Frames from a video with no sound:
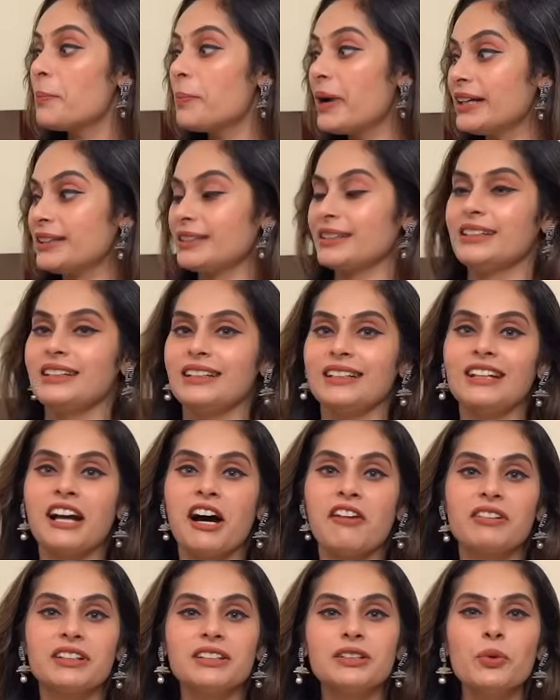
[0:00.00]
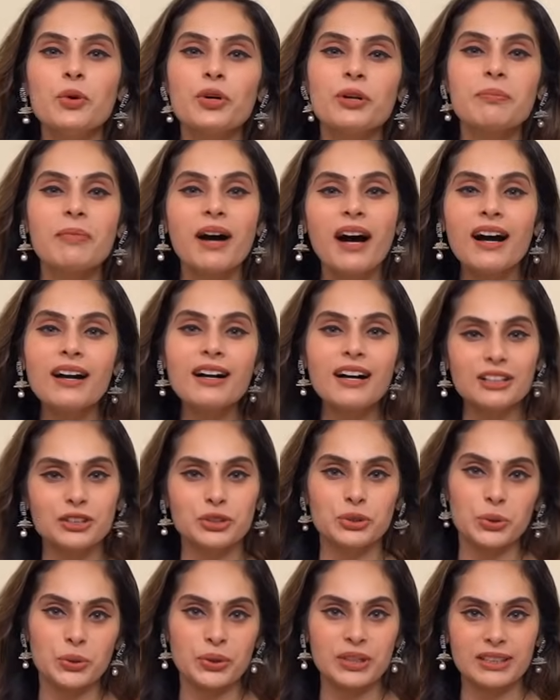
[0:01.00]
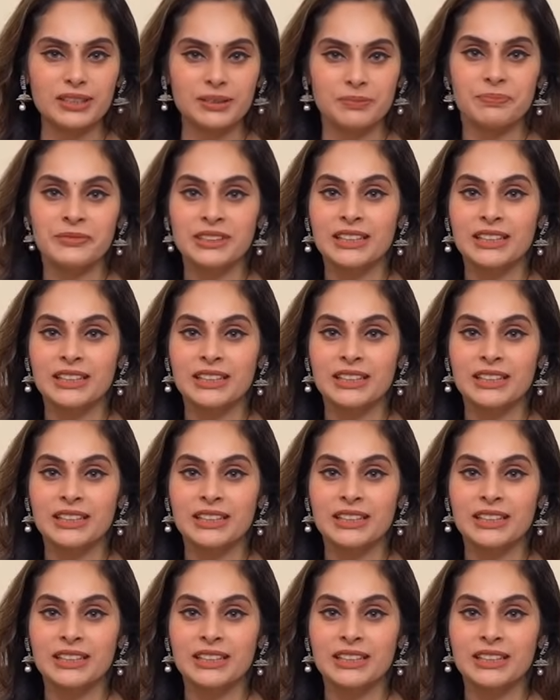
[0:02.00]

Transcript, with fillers: பட் நான் வந்து ஒரு மாங்காய் தொக்கு